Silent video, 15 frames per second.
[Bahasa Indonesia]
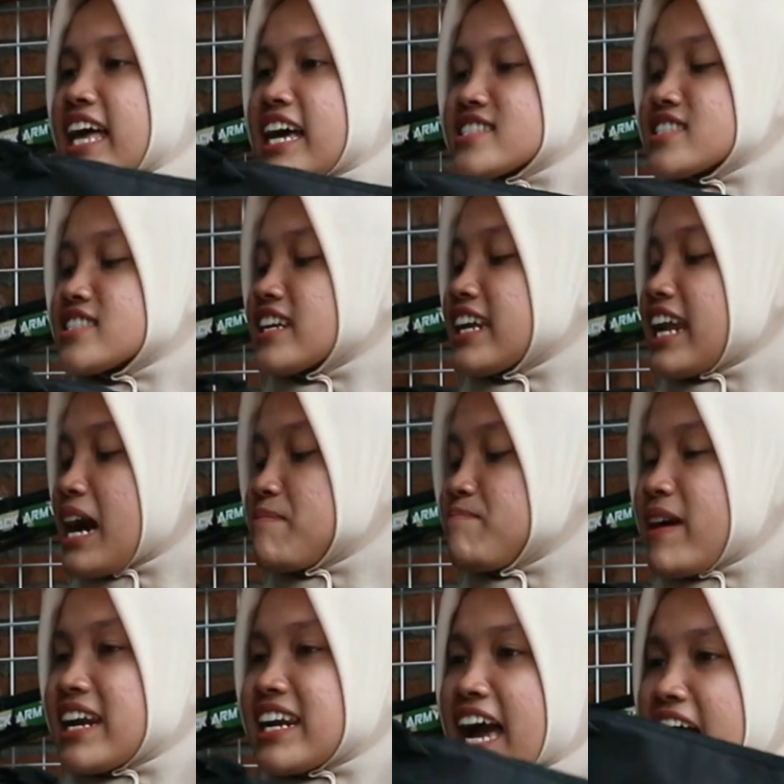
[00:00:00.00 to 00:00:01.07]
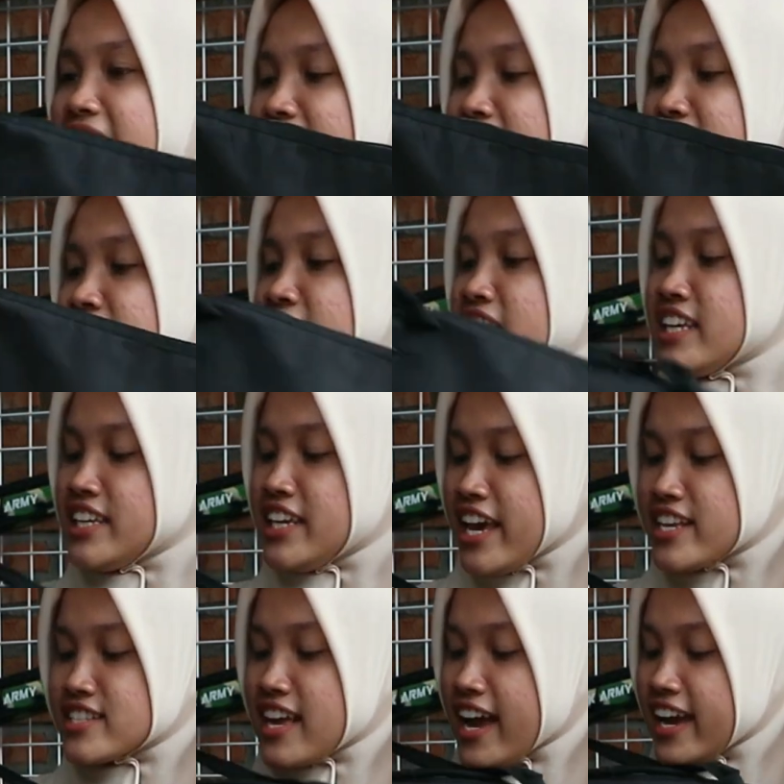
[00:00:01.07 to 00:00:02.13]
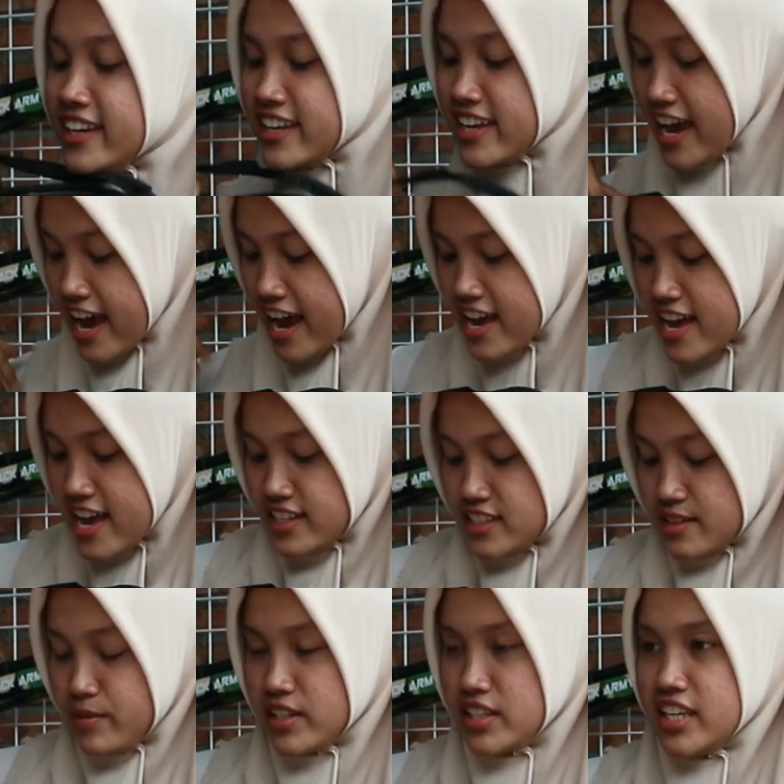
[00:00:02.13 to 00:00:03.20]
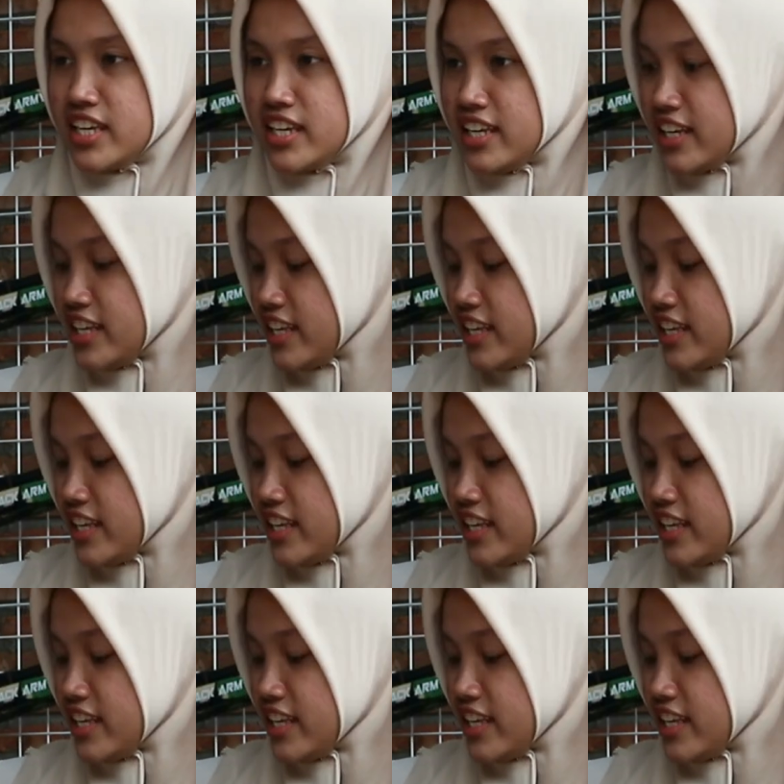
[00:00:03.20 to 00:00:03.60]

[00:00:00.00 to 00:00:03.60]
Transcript: tas senapan angin nih dari GSA ini ya. Seperti ini